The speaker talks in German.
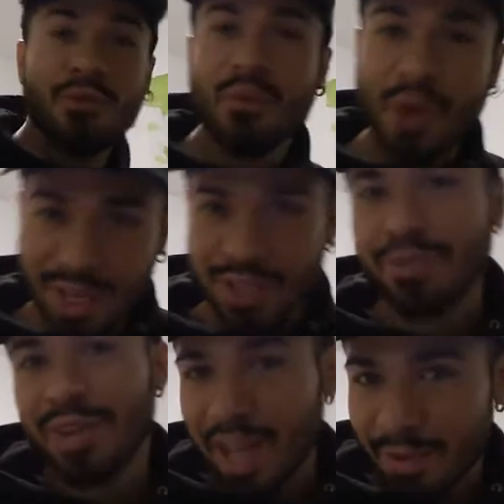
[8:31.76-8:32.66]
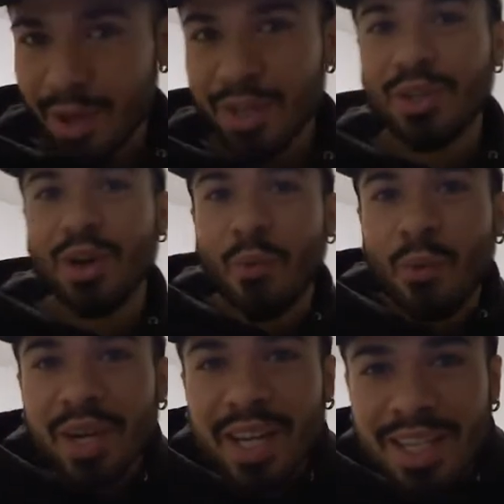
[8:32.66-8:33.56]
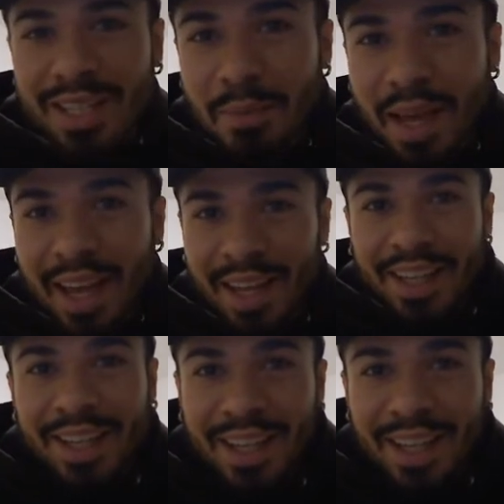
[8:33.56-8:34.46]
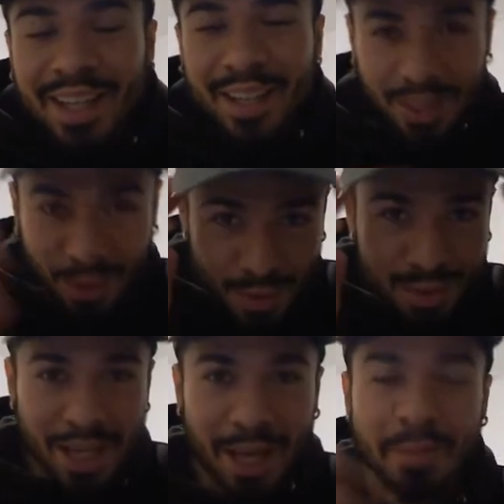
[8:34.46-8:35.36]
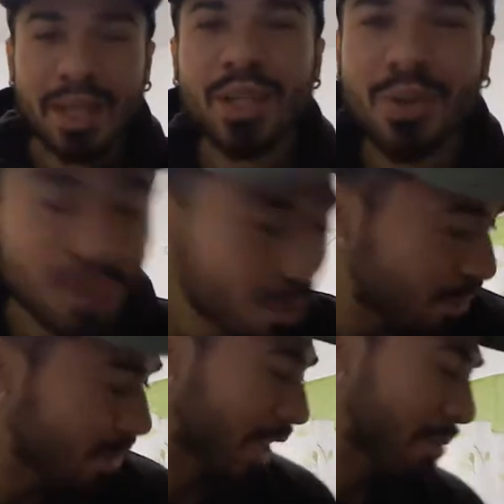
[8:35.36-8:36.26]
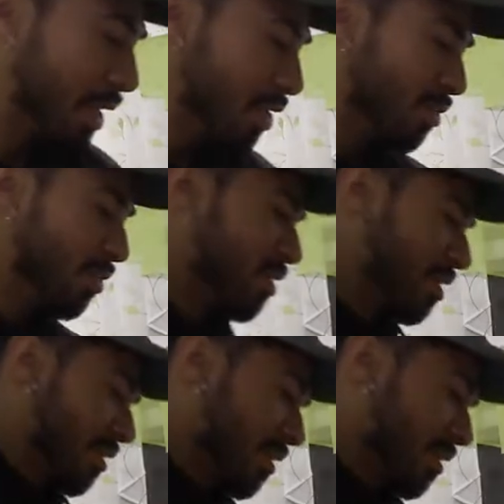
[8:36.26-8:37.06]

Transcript: Fresh Flavor, you know who it is, man. Grüße an meine Crew, an meine Jungs.